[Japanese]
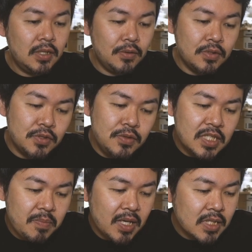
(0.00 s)

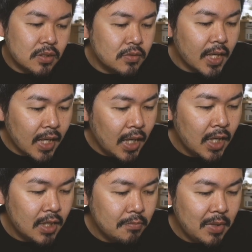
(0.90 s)
11%ぐらいか、
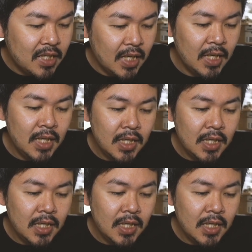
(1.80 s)
まで